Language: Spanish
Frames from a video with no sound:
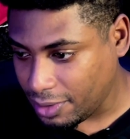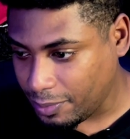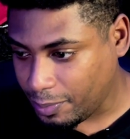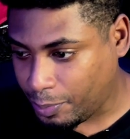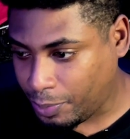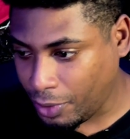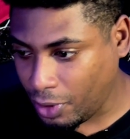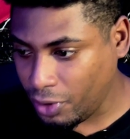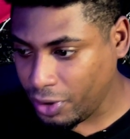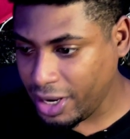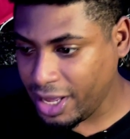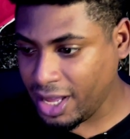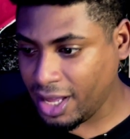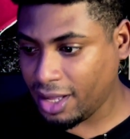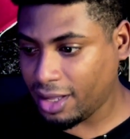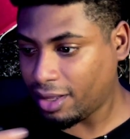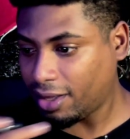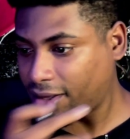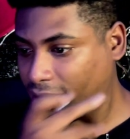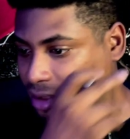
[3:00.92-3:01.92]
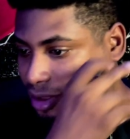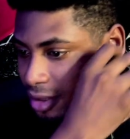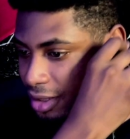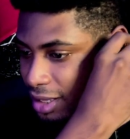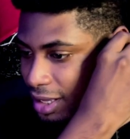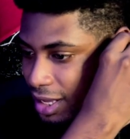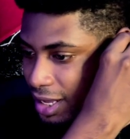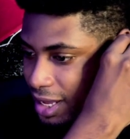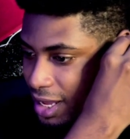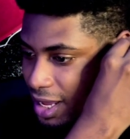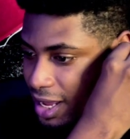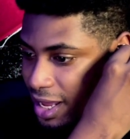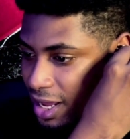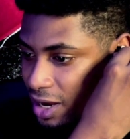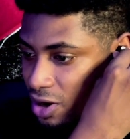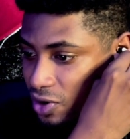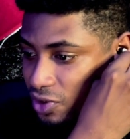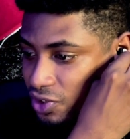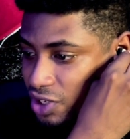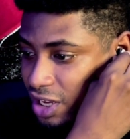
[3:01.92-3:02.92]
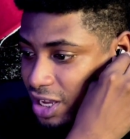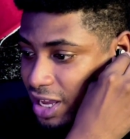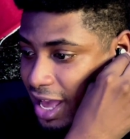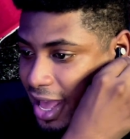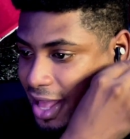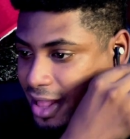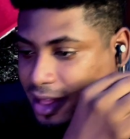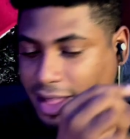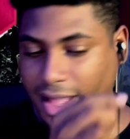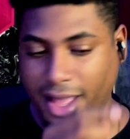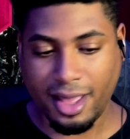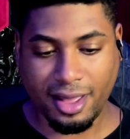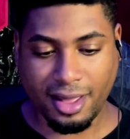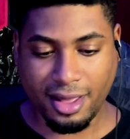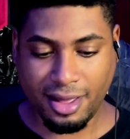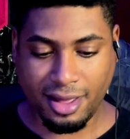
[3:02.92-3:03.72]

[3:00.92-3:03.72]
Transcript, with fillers: Pone eh, lo siguiente.